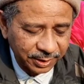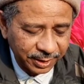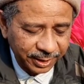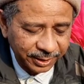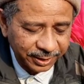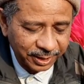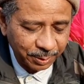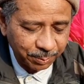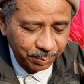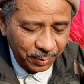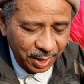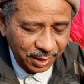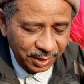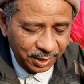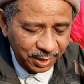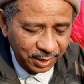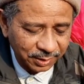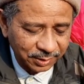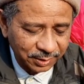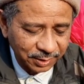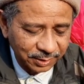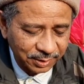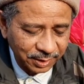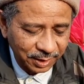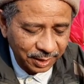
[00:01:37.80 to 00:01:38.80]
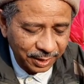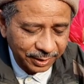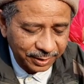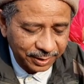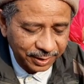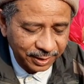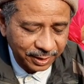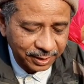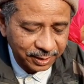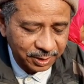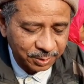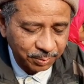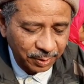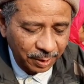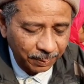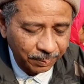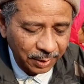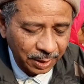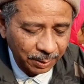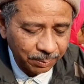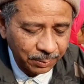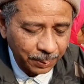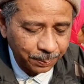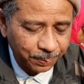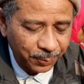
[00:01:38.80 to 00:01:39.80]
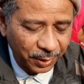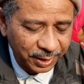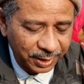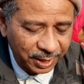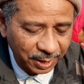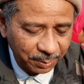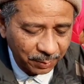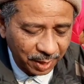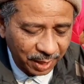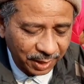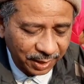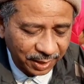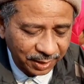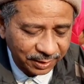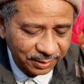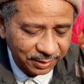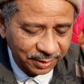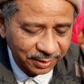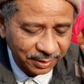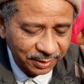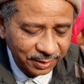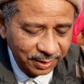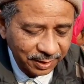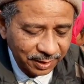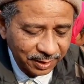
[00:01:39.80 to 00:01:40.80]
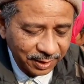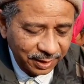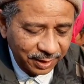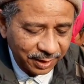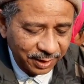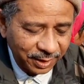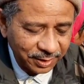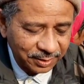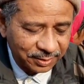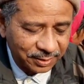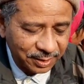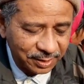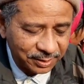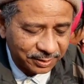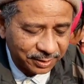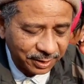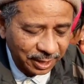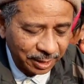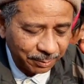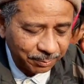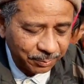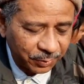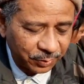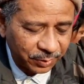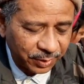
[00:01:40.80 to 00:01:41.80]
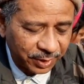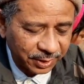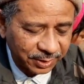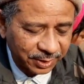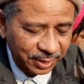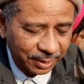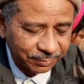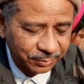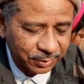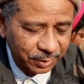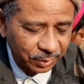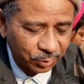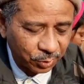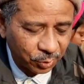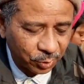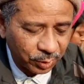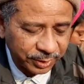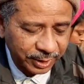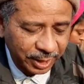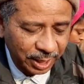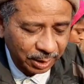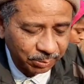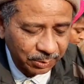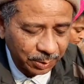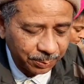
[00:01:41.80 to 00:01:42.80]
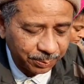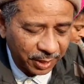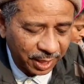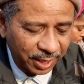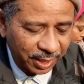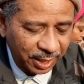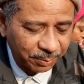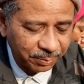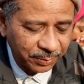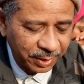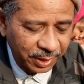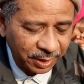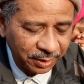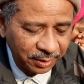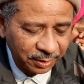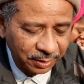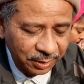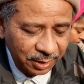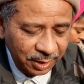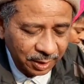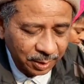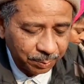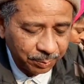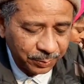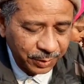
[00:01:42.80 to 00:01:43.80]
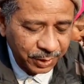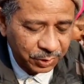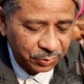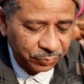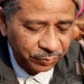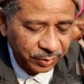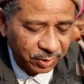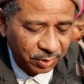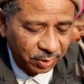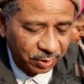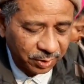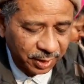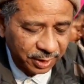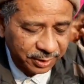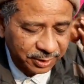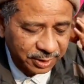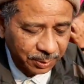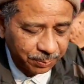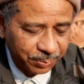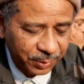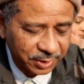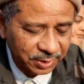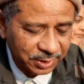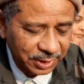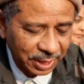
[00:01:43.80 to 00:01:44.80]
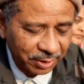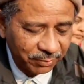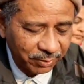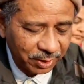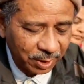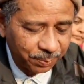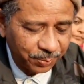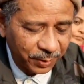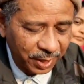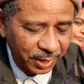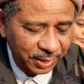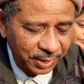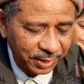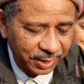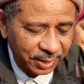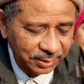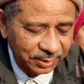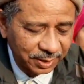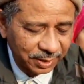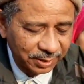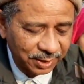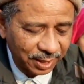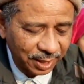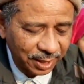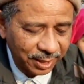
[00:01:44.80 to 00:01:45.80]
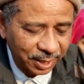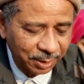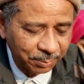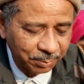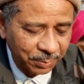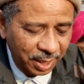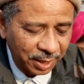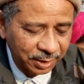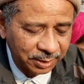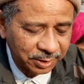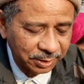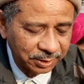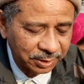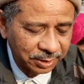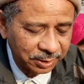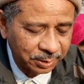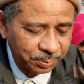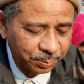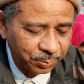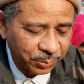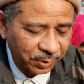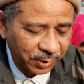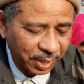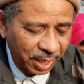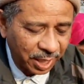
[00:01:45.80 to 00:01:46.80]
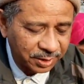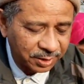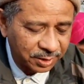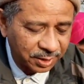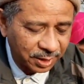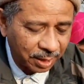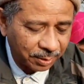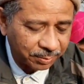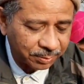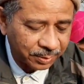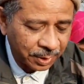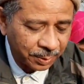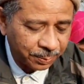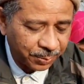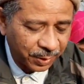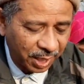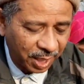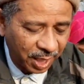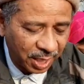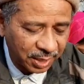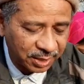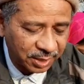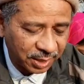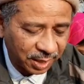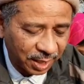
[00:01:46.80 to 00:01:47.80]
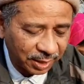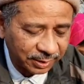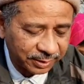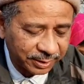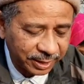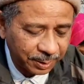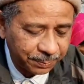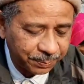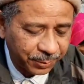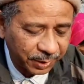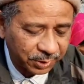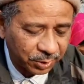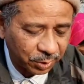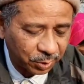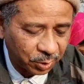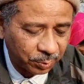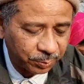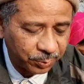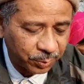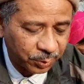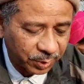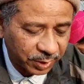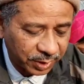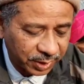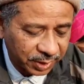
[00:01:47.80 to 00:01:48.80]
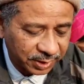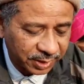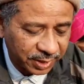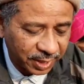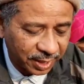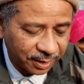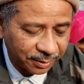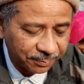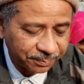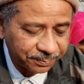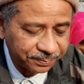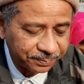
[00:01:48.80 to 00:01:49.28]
देने की मांग करती थी लेकिन इस मामले में पलटी मार गई है इस सिलसिले में उनकी तरफ से 2012 में बारह में बीसवीं कांग्रेस के प्रस्ताव और पार्टी के तत्कालीन महासचिव प्रकाश प्रकाश करात के एक पत्र को भी उद्घित किया